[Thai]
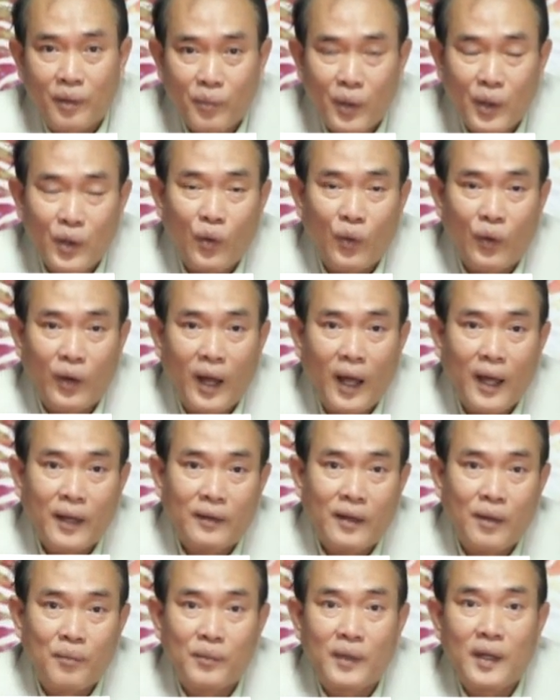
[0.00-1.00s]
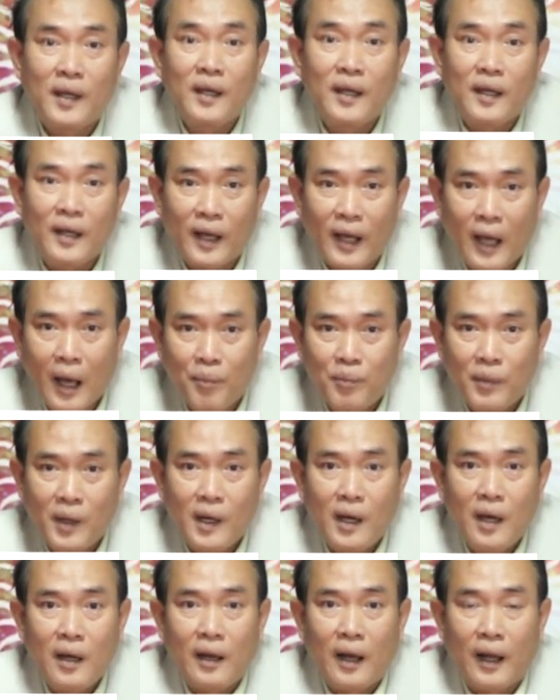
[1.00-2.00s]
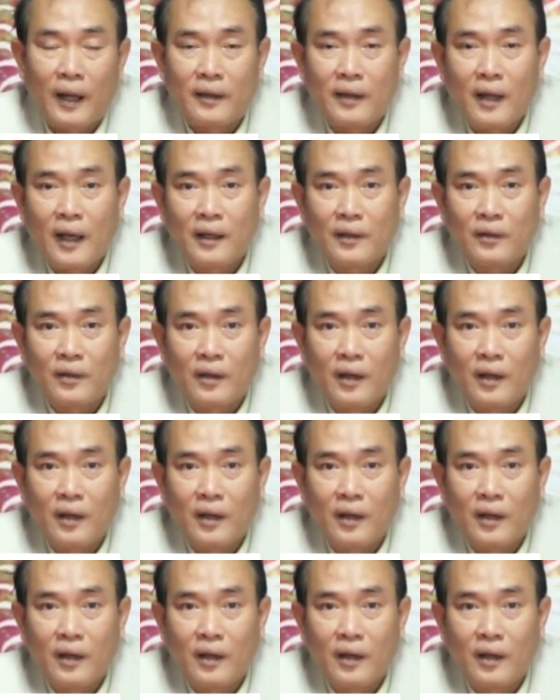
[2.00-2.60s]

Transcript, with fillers: ประโยชน์ได้เต็มที่นะครับ หลายท่าน